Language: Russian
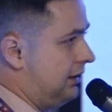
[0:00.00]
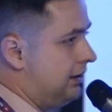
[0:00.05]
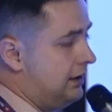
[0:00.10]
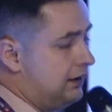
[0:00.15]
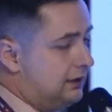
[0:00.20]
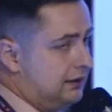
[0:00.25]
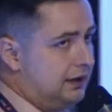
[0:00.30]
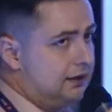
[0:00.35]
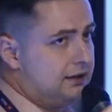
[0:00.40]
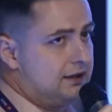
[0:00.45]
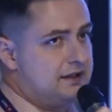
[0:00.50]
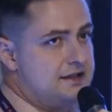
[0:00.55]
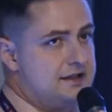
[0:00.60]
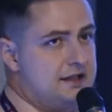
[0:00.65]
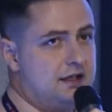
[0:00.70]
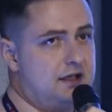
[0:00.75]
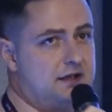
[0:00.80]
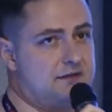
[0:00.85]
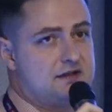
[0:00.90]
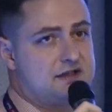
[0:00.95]
Данная
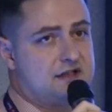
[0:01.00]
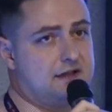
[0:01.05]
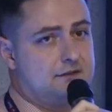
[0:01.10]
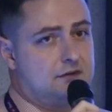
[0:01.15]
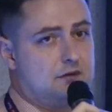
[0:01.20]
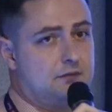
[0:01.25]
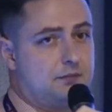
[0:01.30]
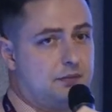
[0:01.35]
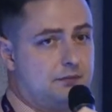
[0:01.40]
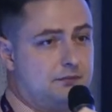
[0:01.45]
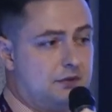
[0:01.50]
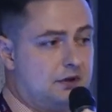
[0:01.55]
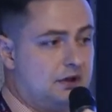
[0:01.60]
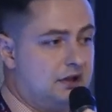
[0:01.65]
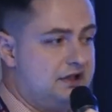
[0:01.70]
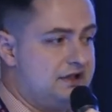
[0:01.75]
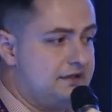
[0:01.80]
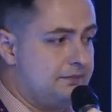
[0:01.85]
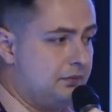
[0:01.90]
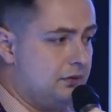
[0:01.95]
серия в основном
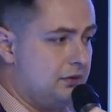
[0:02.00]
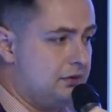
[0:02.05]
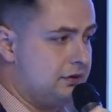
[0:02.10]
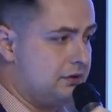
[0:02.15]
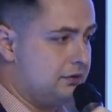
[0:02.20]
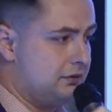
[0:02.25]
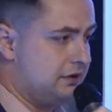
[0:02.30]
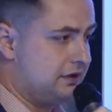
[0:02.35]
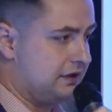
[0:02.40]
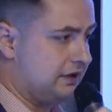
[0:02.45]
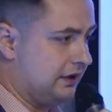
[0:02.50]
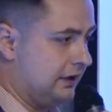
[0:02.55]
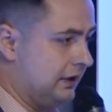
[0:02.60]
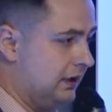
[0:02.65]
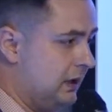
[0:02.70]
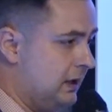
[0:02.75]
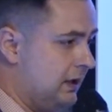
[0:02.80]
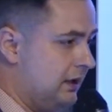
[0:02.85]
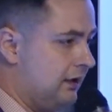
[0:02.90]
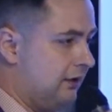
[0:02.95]
используется
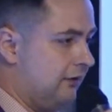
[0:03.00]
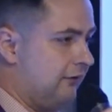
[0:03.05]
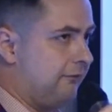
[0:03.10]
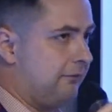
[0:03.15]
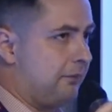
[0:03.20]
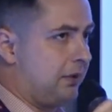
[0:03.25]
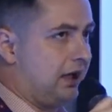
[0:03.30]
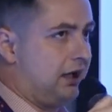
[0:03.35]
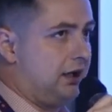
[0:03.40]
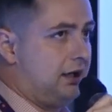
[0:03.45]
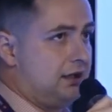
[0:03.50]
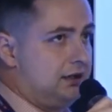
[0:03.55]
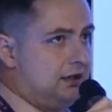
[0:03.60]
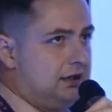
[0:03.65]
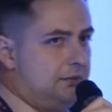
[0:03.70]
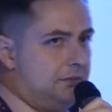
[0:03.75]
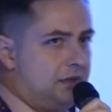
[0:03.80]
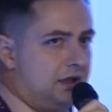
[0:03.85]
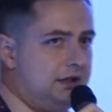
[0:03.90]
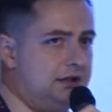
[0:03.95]
в
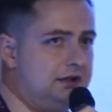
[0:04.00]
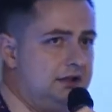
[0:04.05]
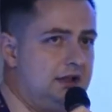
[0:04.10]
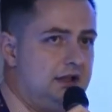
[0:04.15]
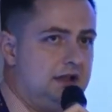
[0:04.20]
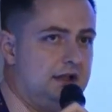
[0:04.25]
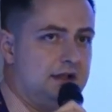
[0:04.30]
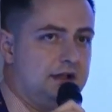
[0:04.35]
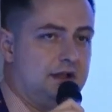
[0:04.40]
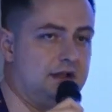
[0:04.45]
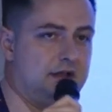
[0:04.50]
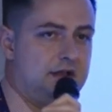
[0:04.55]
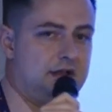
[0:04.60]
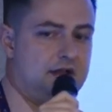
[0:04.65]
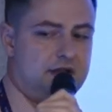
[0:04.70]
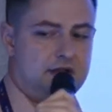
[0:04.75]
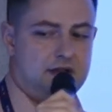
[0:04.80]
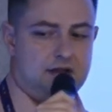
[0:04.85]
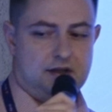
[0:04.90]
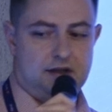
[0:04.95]
прокатном рынке
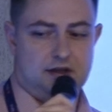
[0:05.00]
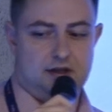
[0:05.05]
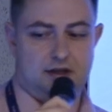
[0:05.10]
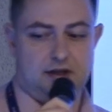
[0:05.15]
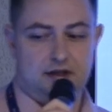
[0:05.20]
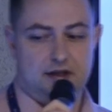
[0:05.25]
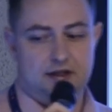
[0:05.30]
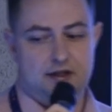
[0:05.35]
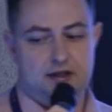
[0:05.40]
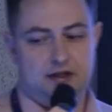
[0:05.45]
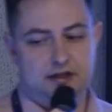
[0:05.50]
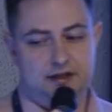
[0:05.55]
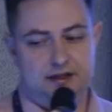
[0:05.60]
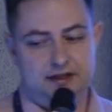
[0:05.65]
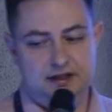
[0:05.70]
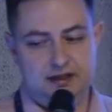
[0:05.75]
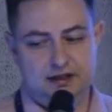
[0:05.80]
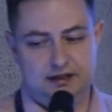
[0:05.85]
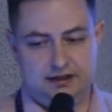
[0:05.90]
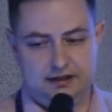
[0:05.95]
э,
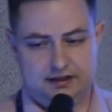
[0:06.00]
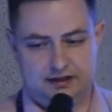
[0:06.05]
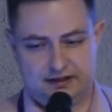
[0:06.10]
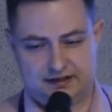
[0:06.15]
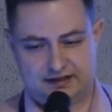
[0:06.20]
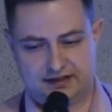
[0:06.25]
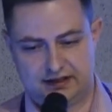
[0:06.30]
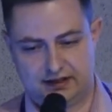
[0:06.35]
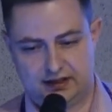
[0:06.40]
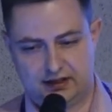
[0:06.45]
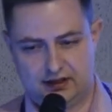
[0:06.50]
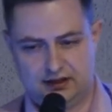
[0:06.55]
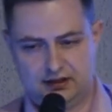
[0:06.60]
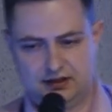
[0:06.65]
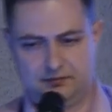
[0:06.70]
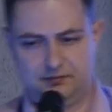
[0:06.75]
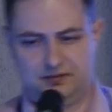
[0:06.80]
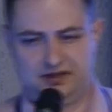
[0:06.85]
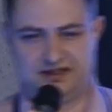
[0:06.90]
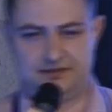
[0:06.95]
или с
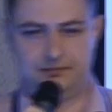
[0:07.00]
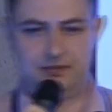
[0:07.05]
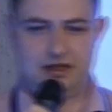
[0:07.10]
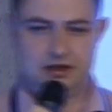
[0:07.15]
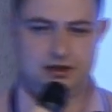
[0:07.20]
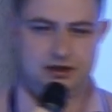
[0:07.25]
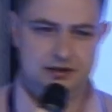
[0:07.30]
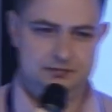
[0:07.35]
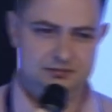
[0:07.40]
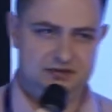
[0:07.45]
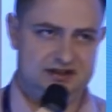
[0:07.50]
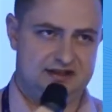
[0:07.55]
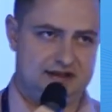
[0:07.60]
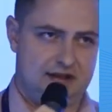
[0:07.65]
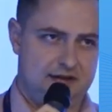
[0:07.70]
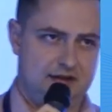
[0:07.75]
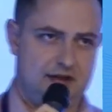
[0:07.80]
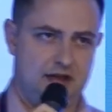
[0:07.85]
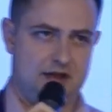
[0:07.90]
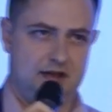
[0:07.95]
экранами с большим
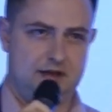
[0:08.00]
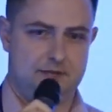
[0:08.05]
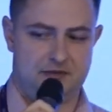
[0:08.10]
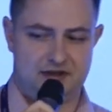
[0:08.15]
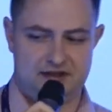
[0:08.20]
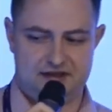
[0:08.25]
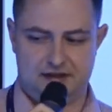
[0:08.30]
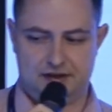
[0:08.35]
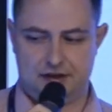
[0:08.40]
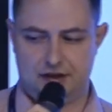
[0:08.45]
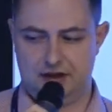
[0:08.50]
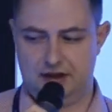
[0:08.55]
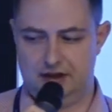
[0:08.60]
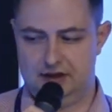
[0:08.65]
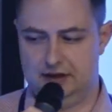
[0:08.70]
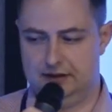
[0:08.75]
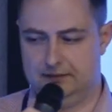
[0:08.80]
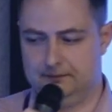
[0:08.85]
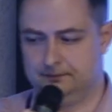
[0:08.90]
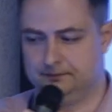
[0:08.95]
нестандартным
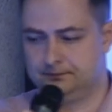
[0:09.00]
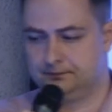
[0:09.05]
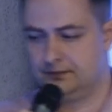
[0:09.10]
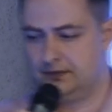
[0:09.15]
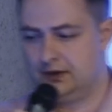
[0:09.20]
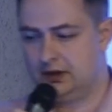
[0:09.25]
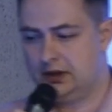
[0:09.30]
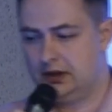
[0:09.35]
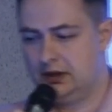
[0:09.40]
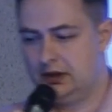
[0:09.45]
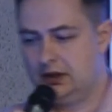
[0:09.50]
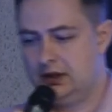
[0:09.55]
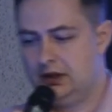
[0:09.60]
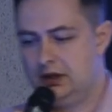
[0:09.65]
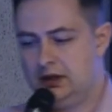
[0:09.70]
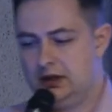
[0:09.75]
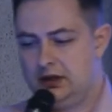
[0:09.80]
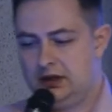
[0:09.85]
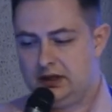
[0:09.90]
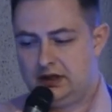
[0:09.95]
разрешением.
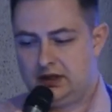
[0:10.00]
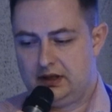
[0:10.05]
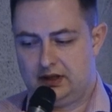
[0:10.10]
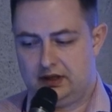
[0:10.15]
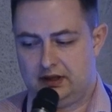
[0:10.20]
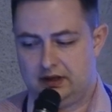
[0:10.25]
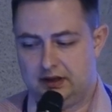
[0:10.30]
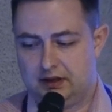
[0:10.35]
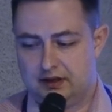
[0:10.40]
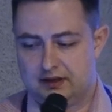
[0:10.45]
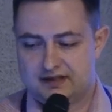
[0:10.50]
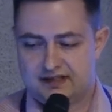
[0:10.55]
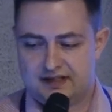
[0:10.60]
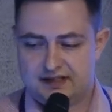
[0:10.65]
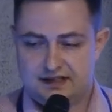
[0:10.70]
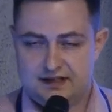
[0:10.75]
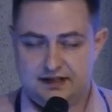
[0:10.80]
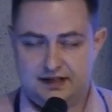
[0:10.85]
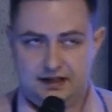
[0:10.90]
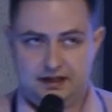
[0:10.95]
Э,
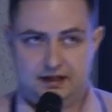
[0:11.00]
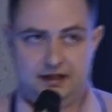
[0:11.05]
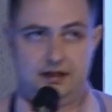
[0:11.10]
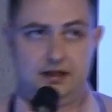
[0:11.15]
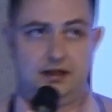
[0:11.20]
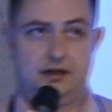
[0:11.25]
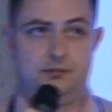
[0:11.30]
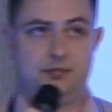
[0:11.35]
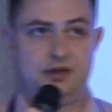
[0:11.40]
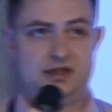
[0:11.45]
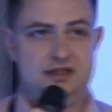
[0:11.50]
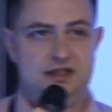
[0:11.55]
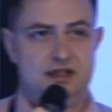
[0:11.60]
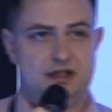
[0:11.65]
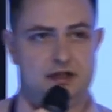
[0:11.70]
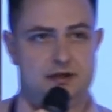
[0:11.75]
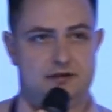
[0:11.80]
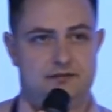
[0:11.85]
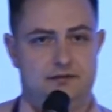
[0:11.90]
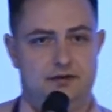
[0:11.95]
Z-серия
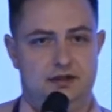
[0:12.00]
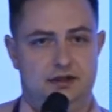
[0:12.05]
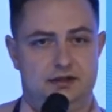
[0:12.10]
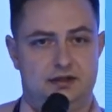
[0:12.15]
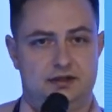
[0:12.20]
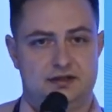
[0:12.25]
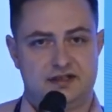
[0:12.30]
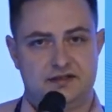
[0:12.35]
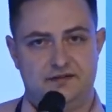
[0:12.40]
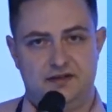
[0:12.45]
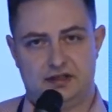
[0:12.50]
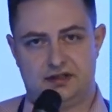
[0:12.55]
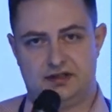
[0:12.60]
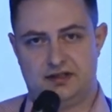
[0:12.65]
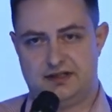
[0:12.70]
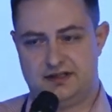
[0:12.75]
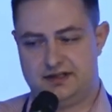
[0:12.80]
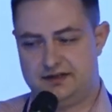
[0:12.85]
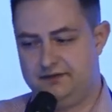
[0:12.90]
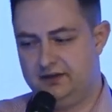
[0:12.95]
поддерживает
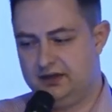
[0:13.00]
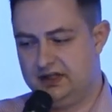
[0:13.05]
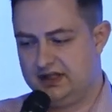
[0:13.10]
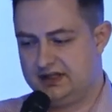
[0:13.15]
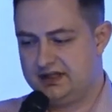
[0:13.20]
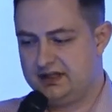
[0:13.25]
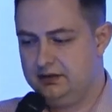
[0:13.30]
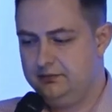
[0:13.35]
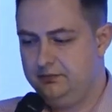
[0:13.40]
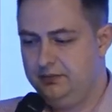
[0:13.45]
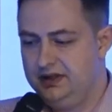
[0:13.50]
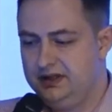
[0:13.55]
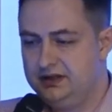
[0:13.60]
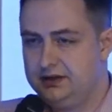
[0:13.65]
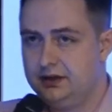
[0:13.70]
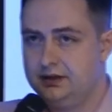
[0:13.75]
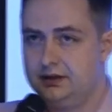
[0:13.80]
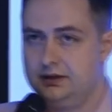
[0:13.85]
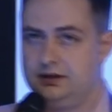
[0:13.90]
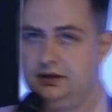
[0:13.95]
цветность 12 бит,
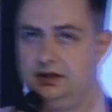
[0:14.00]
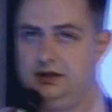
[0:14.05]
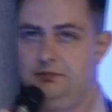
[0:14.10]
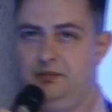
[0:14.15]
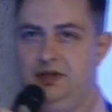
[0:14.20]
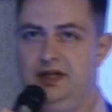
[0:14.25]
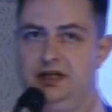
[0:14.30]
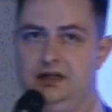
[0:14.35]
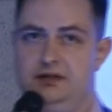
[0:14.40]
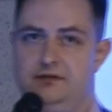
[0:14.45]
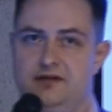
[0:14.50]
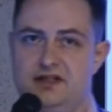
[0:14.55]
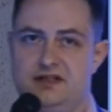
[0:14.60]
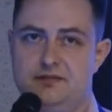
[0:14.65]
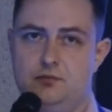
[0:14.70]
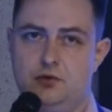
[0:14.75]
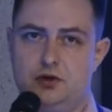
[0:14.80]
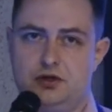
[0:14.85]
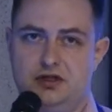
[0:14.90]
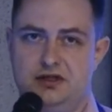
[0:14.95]
имеет
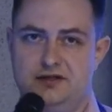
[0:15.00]
возможность